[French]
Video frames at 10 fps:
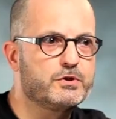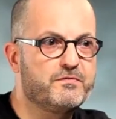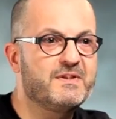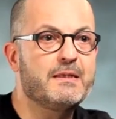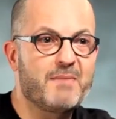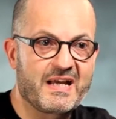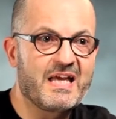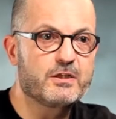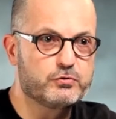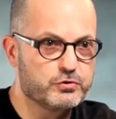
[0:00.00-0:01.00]
je fais des
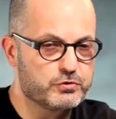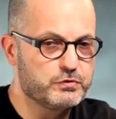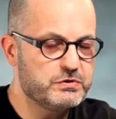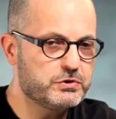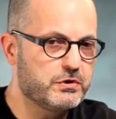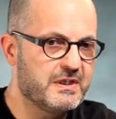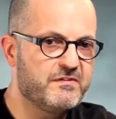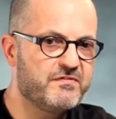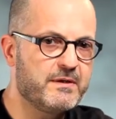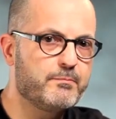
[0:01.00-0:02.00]
mariages aujourd'hui, je ne les
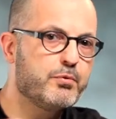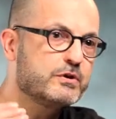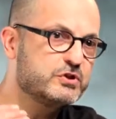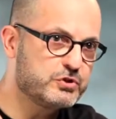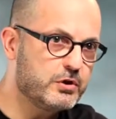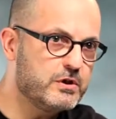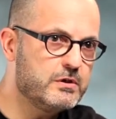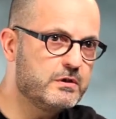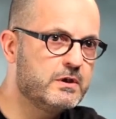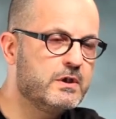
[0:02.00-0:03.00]
fais pas
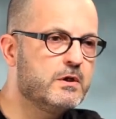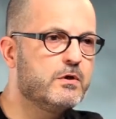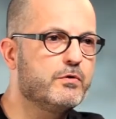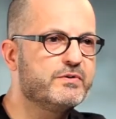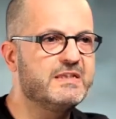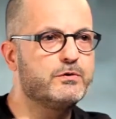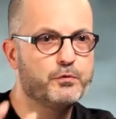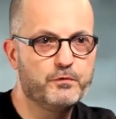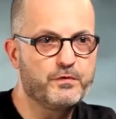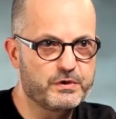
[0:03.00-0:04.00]
seul. On est
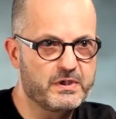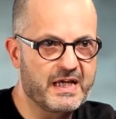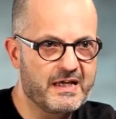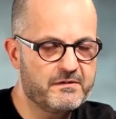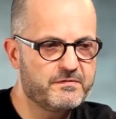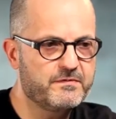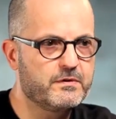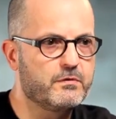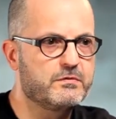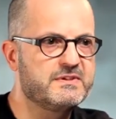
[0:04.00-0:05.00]
deux photographes.
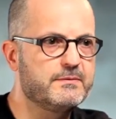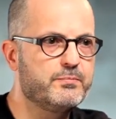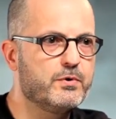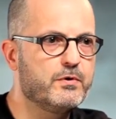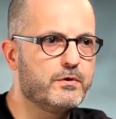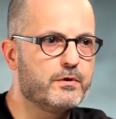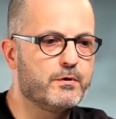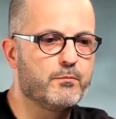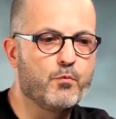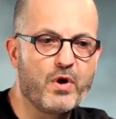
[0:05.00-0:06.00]
Donc, c'est pas euh,
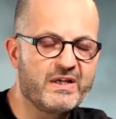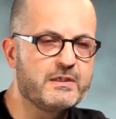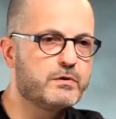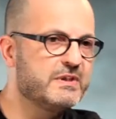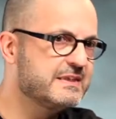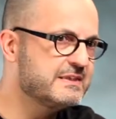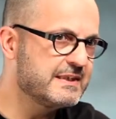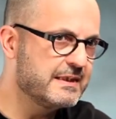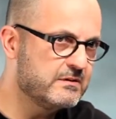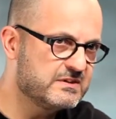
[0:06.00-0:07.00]
moi et un
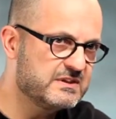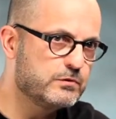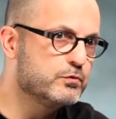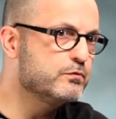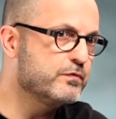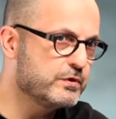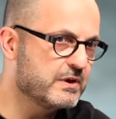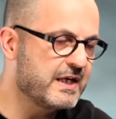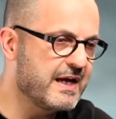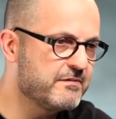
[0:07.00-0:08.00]
assistant, c'est deux
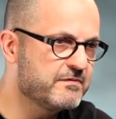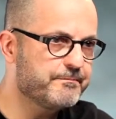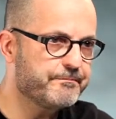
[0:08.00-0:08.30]
photographes.